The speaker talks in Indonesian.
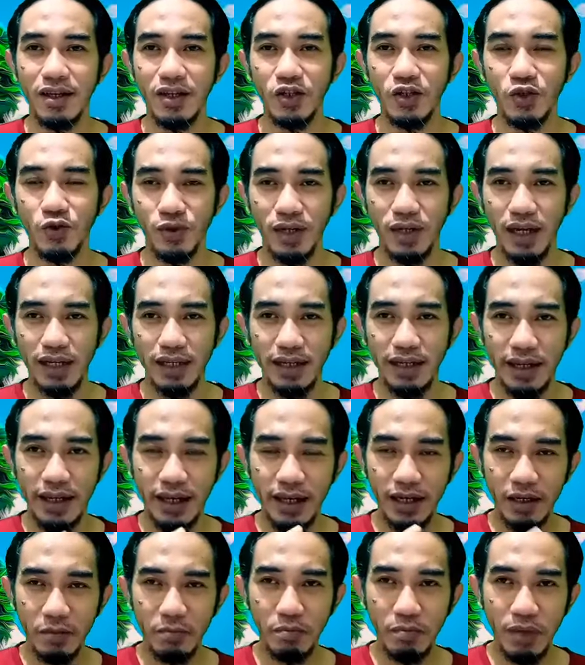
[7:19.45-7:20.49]
sudah
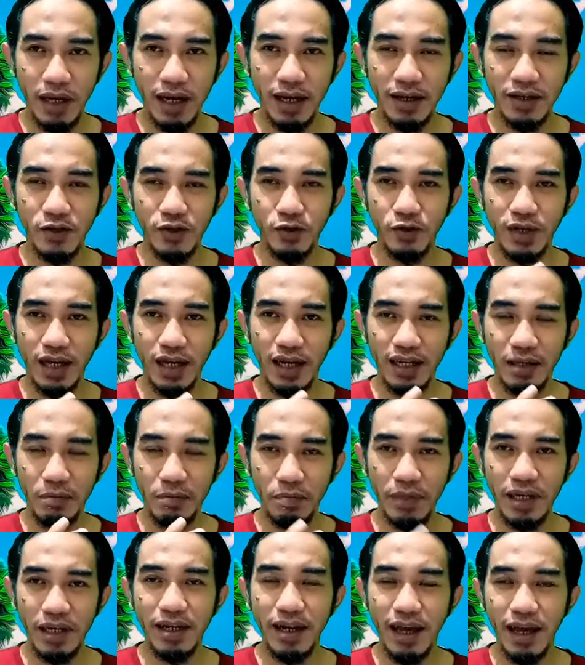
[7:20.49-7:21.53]
dihitbah, sudah
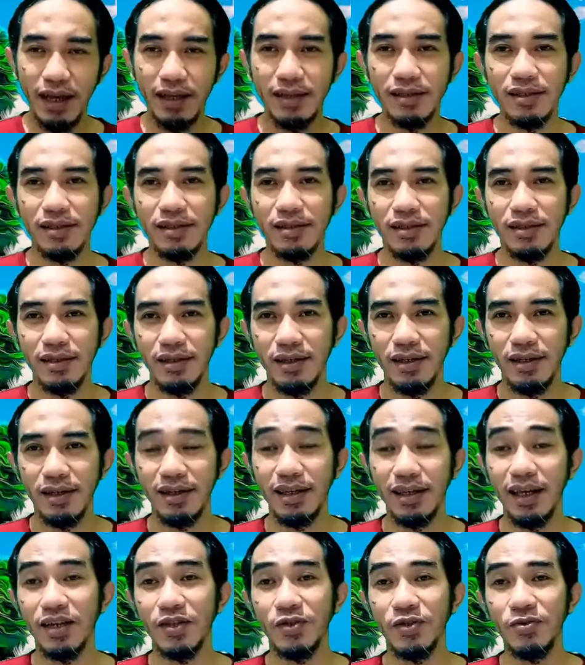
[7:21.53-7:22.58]
dipinang,
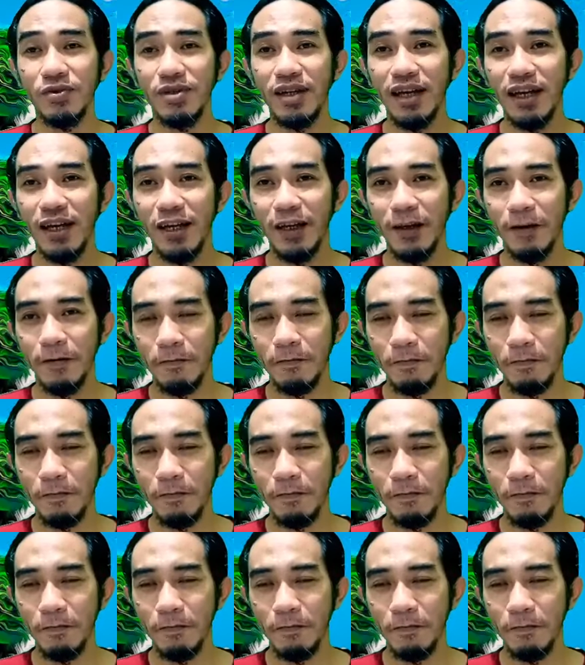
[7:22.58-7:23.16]
ya sudah.